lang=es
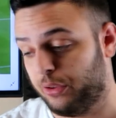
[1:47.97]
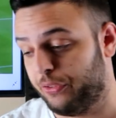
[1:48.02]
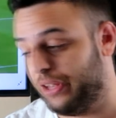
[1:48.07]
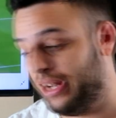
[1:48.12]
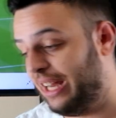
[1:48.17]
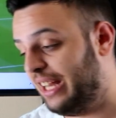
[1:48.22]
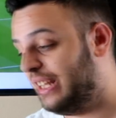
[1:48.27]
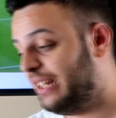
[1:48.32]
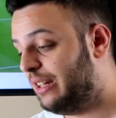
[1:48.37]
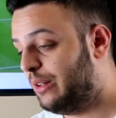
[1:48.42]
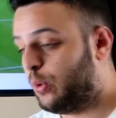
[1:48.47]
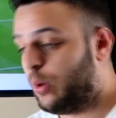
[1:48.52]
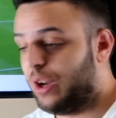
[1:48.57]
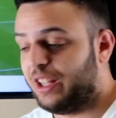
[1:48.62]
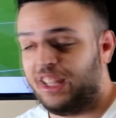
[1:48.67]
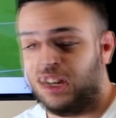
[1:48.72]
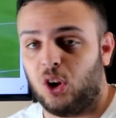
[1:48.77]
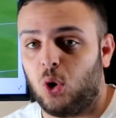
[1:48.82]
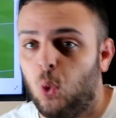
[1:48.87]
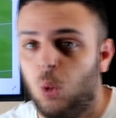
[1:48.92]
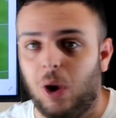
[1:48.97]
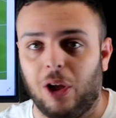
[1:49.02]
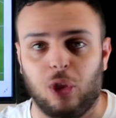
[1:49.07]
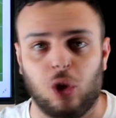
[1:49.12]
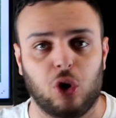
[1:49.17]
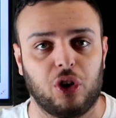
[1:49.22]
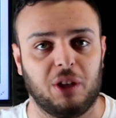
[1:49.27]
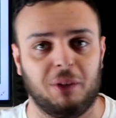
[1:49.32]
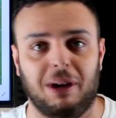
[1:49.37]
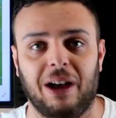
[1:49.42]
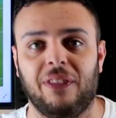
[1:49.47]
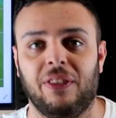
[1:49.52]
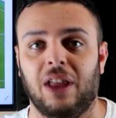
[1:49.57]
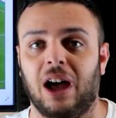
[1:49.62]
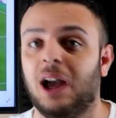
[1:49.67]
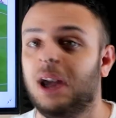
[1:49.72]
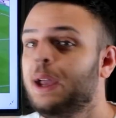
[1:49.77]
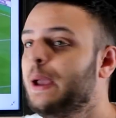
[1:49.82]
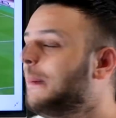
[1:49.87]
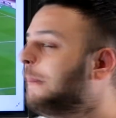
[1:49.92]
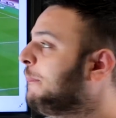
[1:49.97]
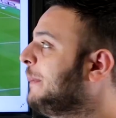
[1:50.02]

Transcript: donde cualquier jugador de banda